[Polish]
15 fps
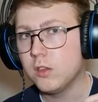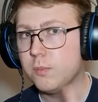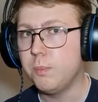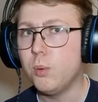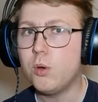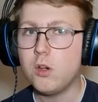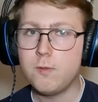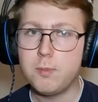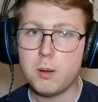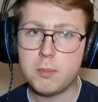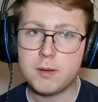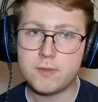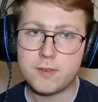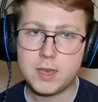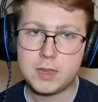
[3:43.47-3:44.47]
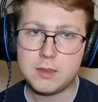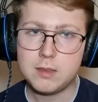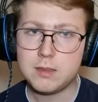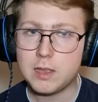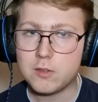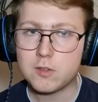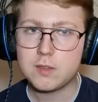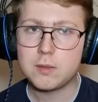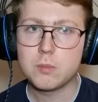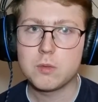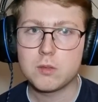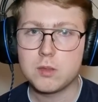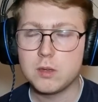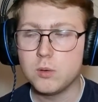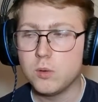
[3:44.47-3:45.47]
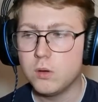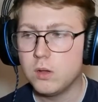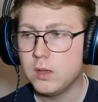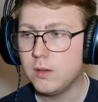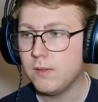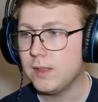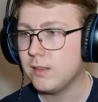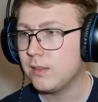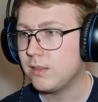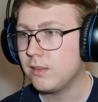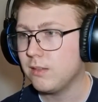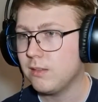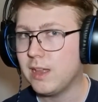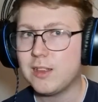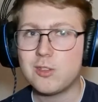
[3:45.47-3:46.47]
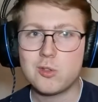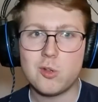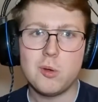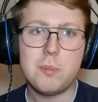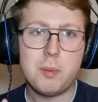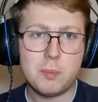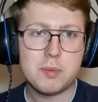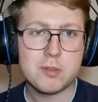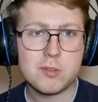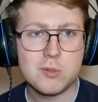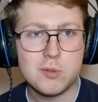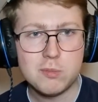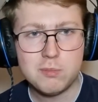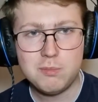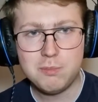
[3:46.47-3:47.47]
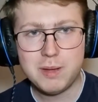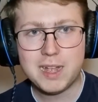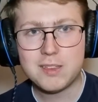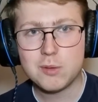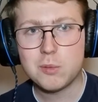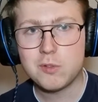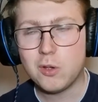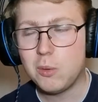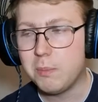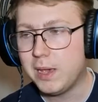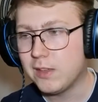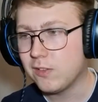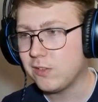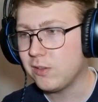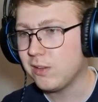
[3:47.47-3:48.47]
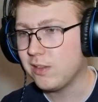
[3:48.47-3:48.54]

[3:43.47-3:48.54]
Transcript: Z Book of Boba Fett też jestem do tyłu, więc na to po prostu bardzo bym chciał obejrzeć.